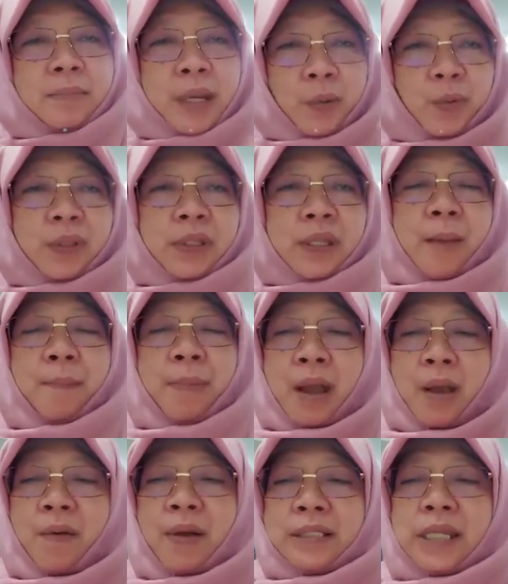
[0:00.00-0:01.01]
berikutnya,
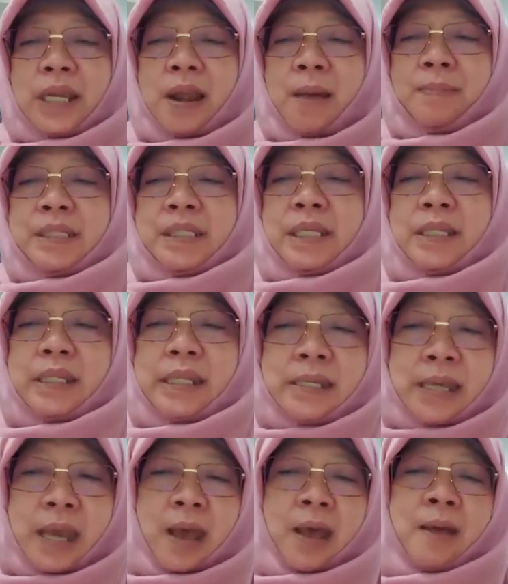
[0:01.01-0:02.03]
pengawasan lapis
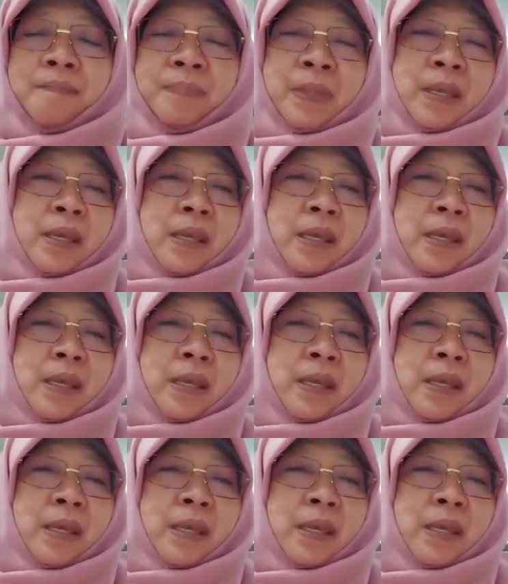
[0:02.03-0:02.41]
ketiga.